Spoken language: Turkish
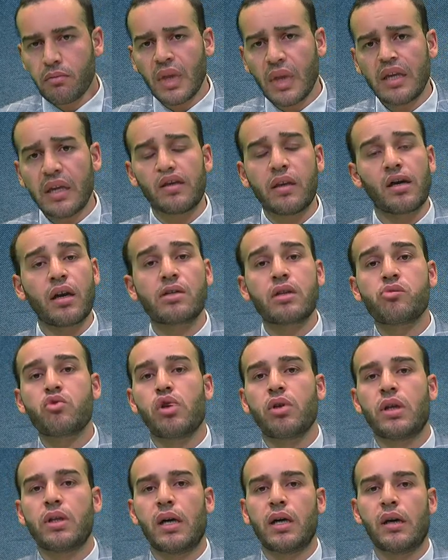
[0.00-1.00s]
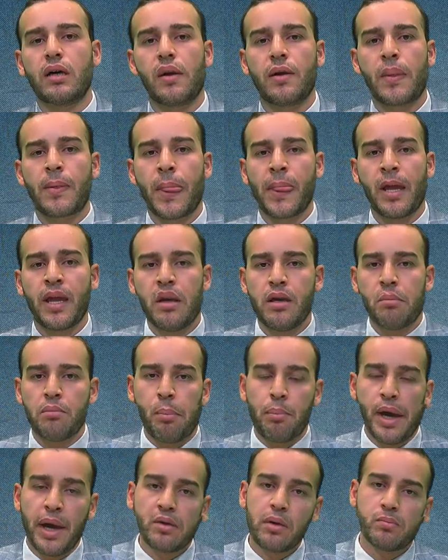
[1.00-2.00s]
Ya Resulallah
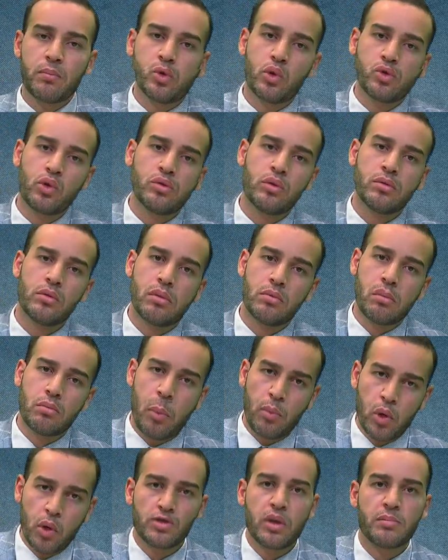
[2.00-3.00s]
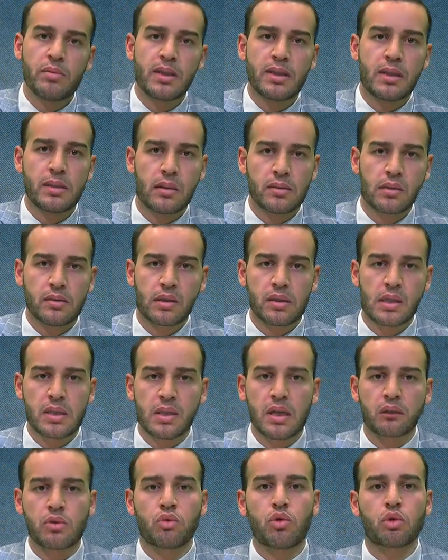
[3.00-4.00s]
ben bugün böyle bir
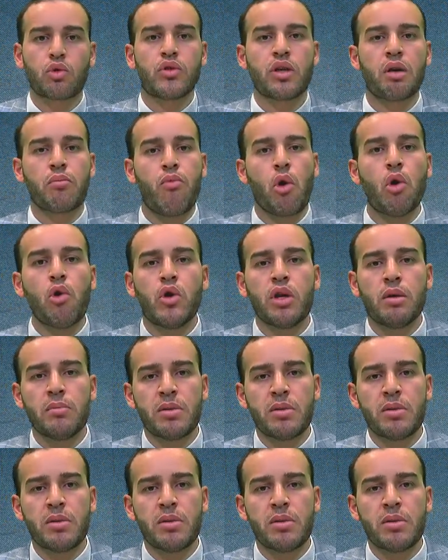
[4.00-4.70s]
tasaddukta, böyle bir